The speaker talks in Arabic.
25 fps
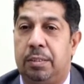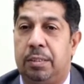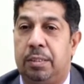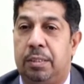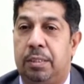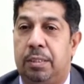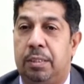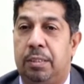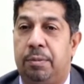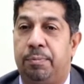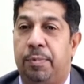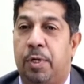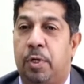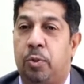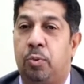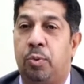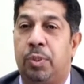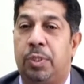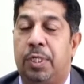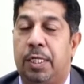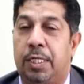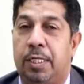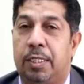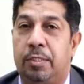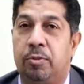
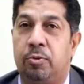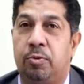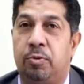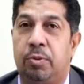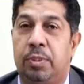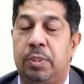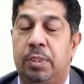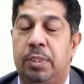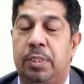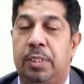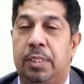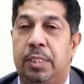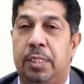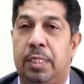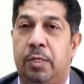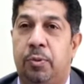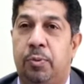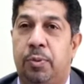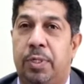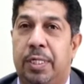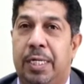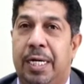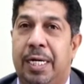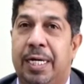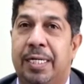المقولة اللي تقول اللي
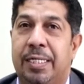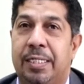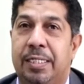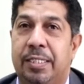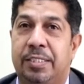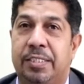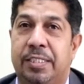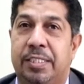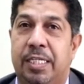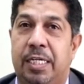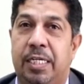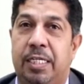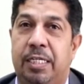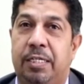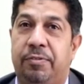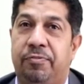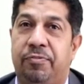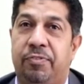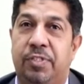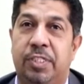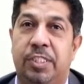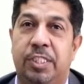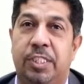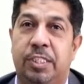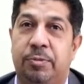هو العقل السليم في
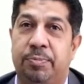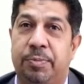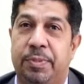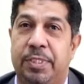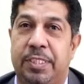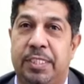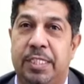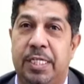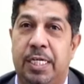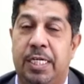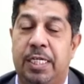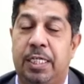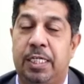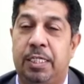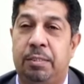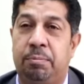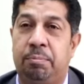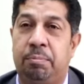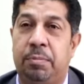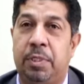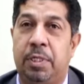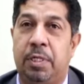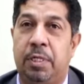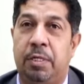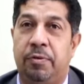الجسم السليم
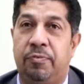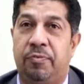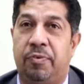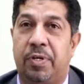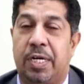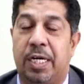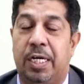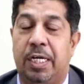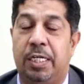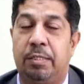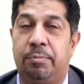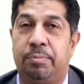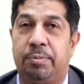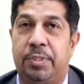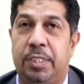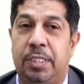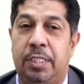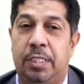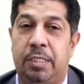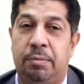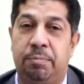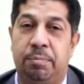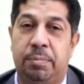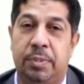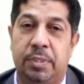فراح
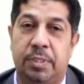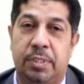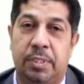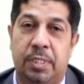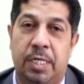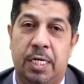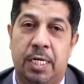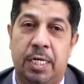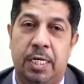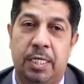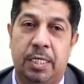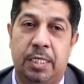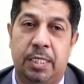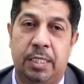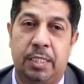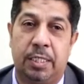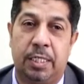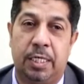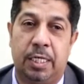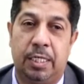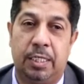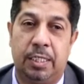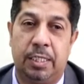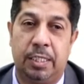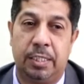نبتدي بانطلاقة أن
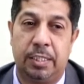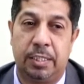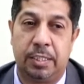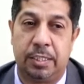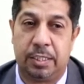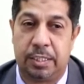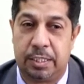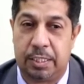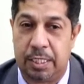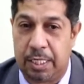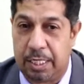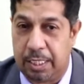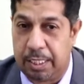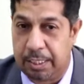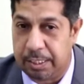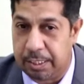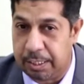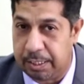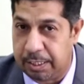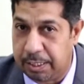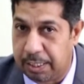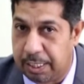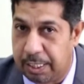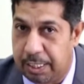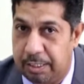احنا
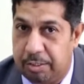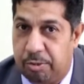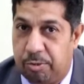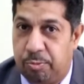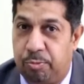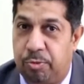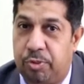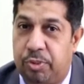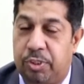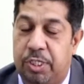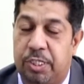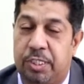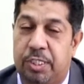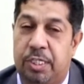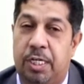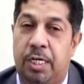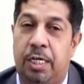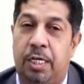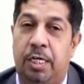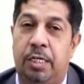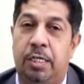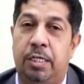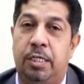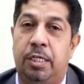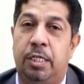نساند قدر المستطاع